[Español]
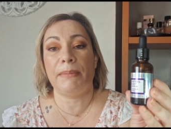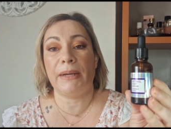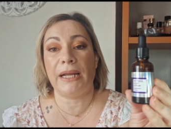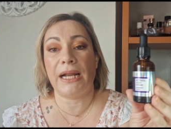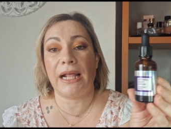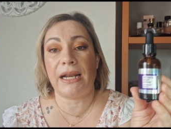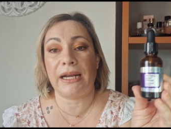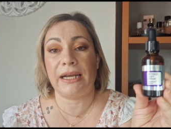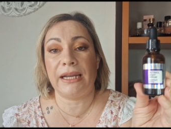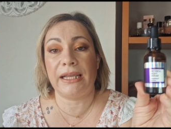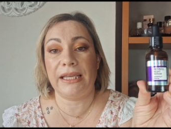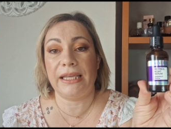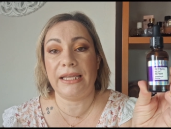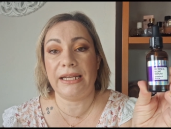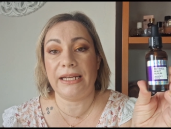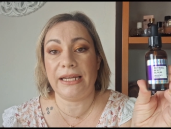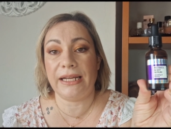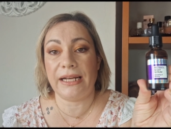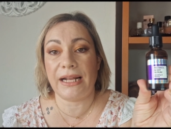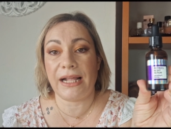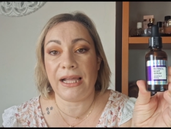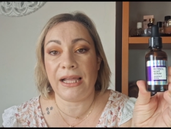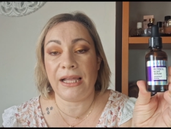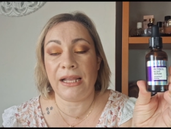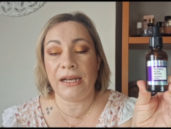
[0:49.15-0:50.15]
para
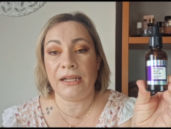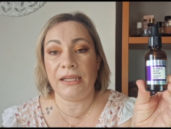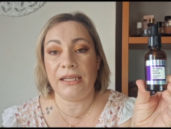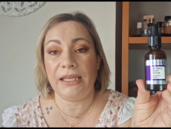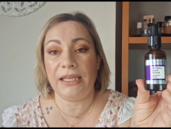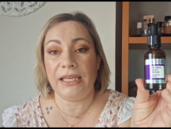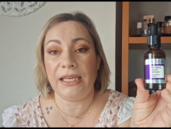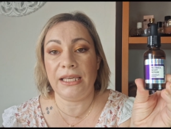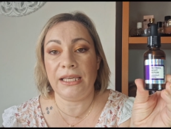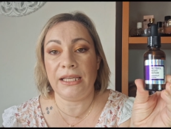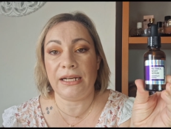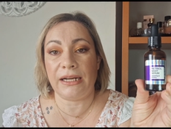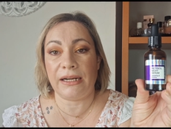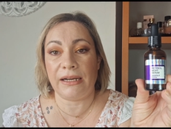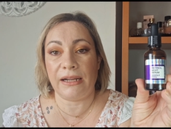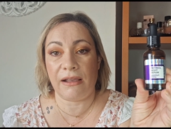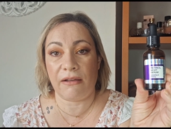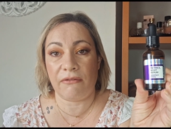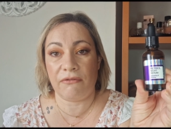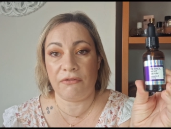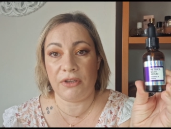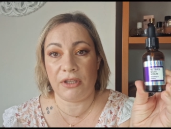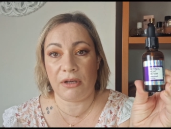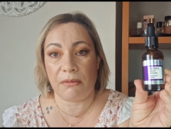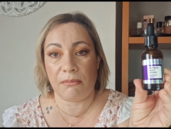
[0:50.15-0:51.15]
regenerar y
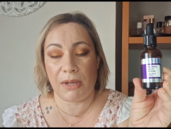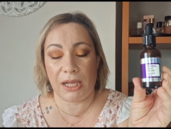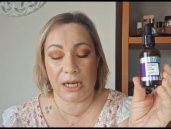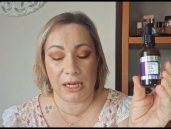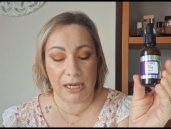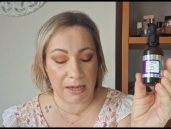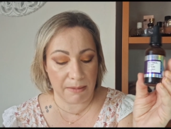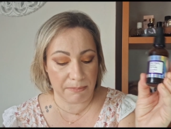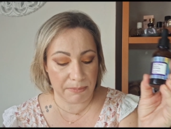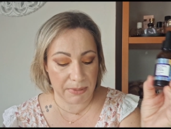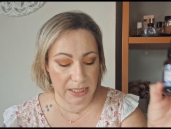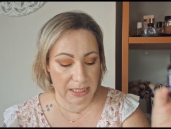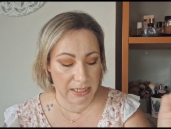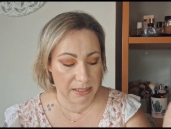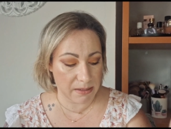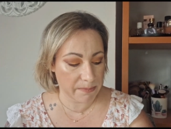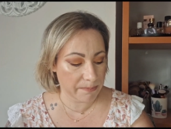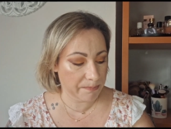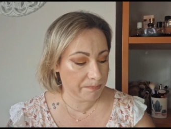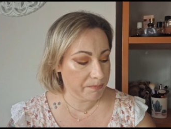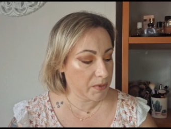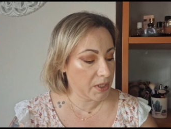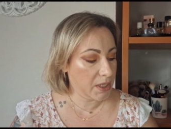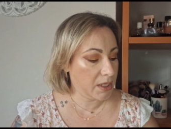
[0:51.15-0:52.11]
reafirmar la piel.